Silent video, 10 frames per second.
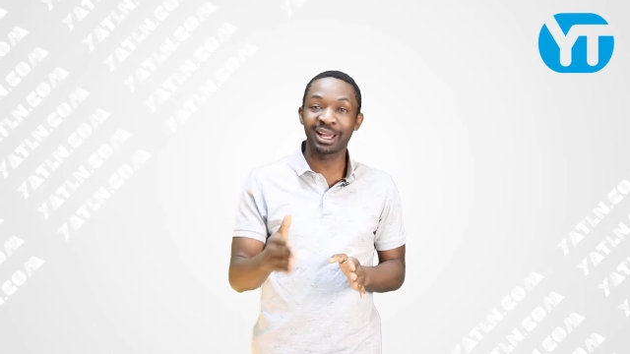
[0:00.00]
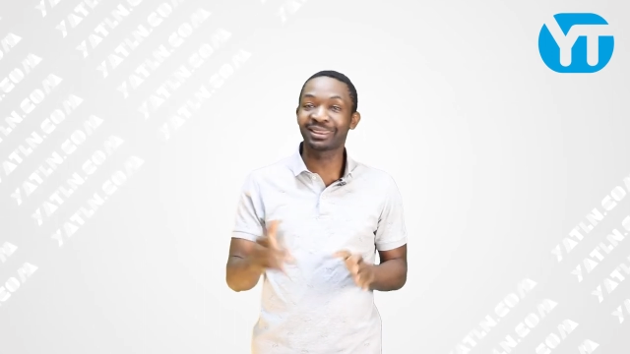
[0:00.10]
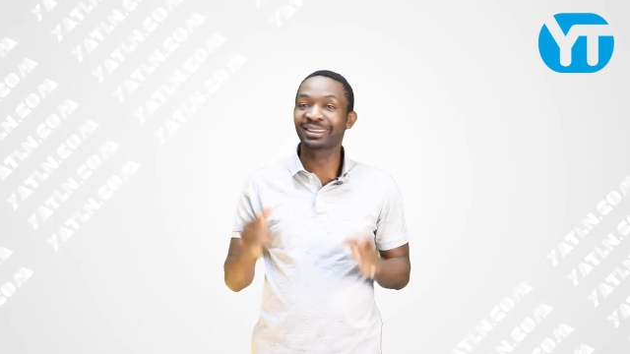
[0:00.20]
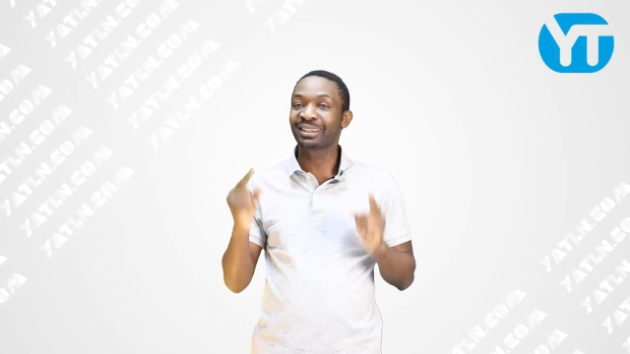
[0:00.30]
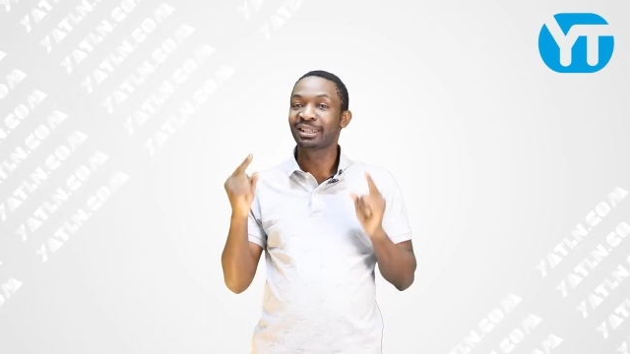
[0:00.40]

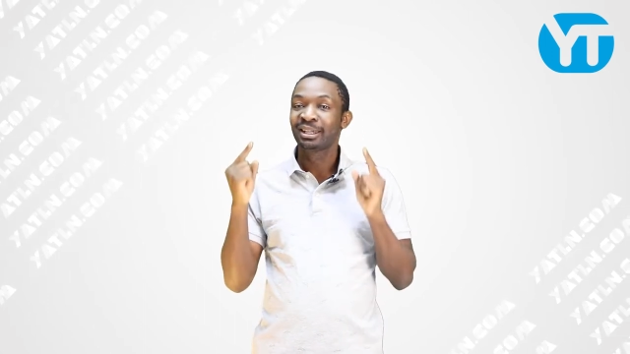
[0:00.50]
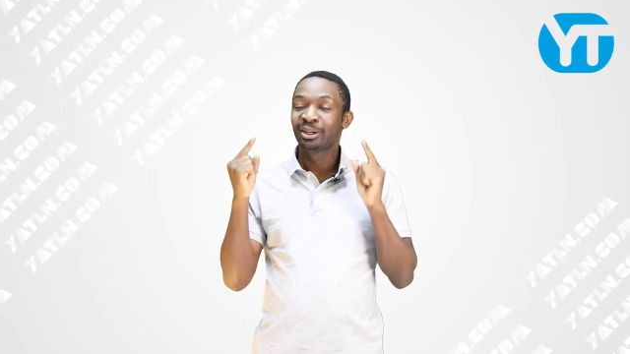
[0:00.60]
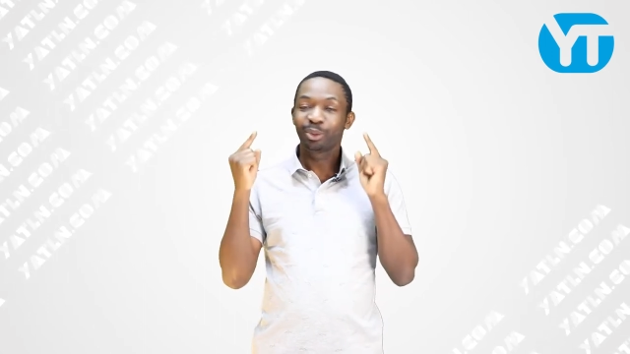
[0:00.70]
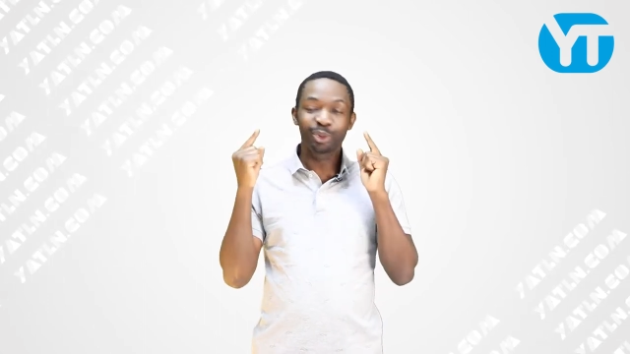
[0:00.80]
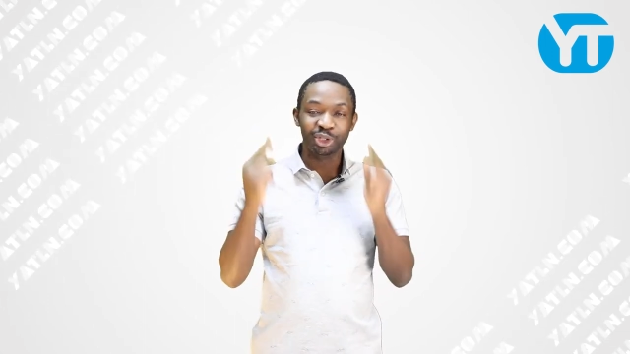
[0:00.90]
а ты
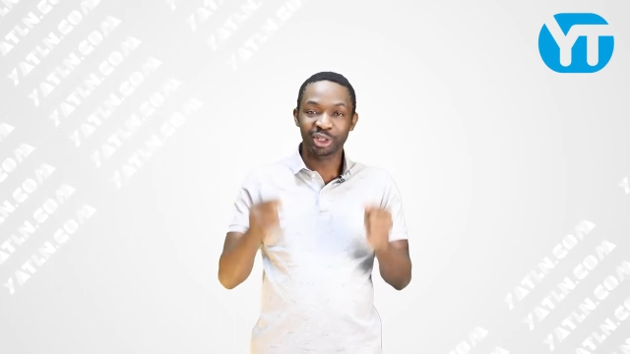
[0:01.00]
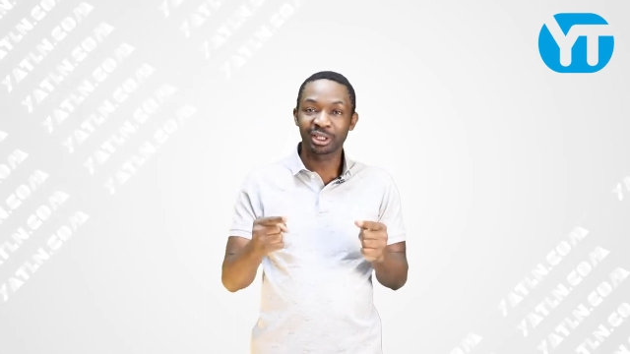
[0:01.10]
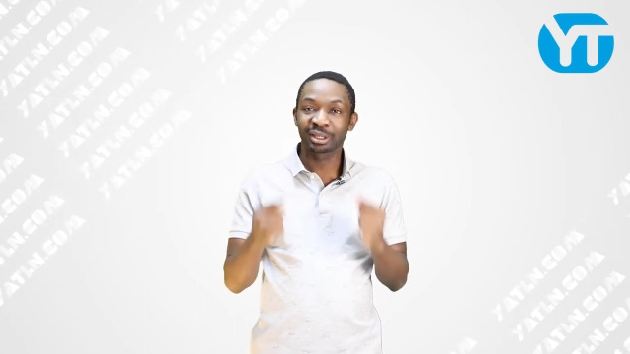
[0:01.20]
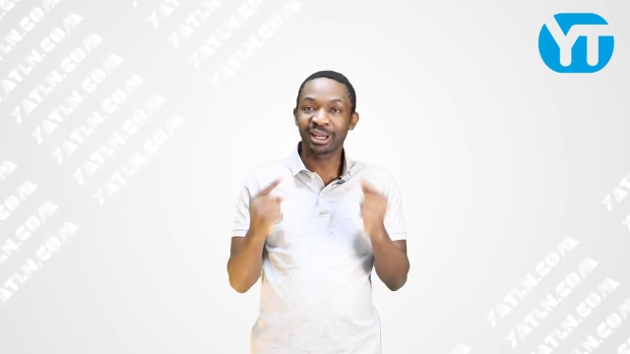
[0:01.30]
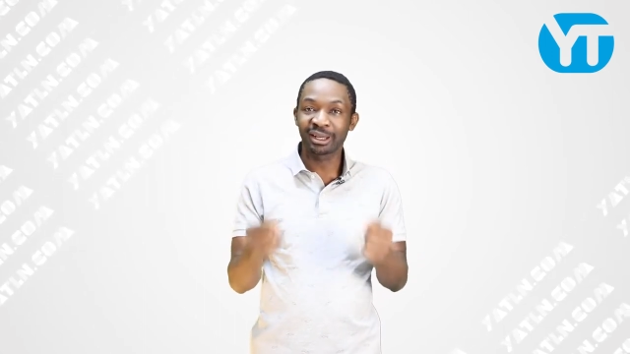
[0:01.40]

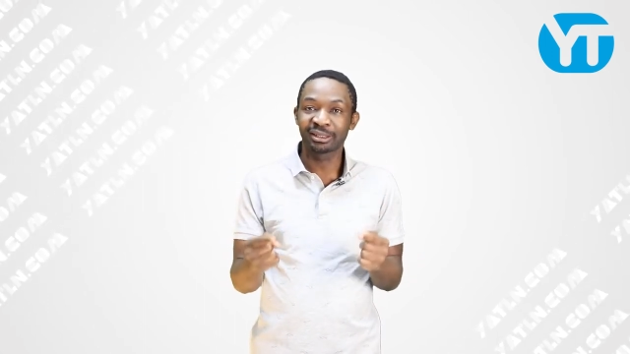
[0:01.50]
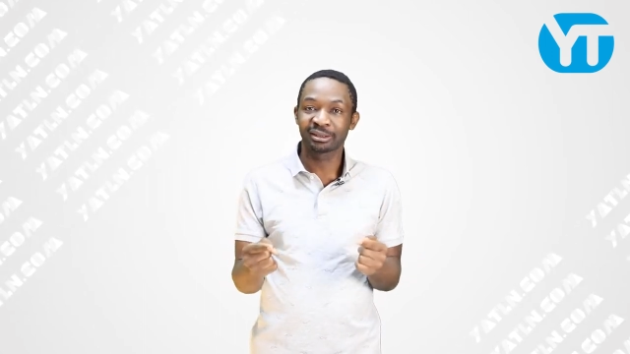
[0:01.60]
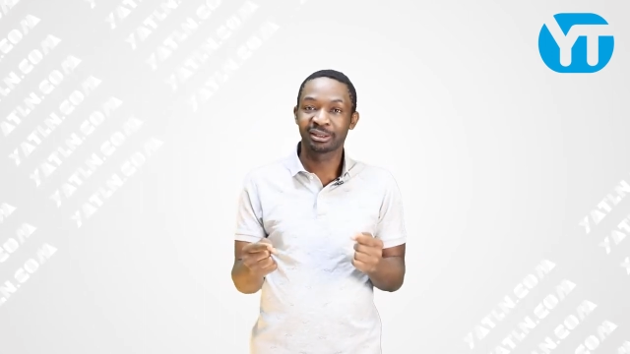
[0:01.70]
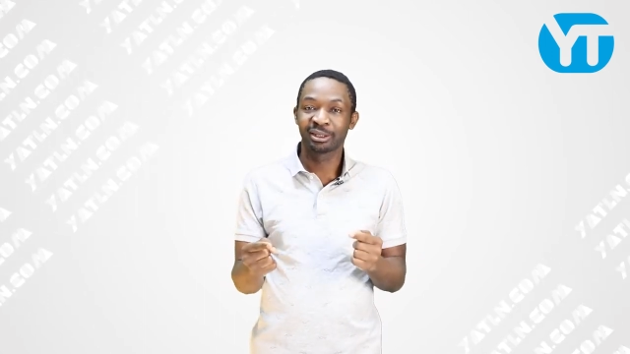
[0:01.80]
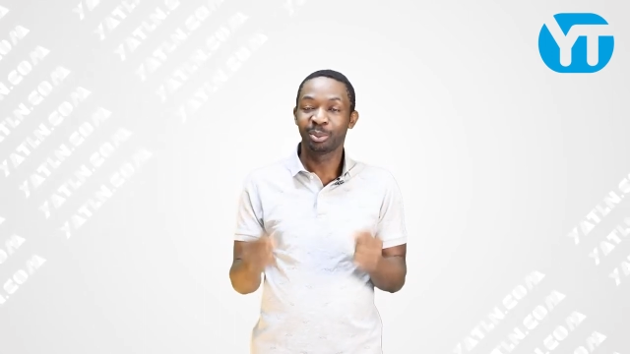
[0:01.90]
уже талант.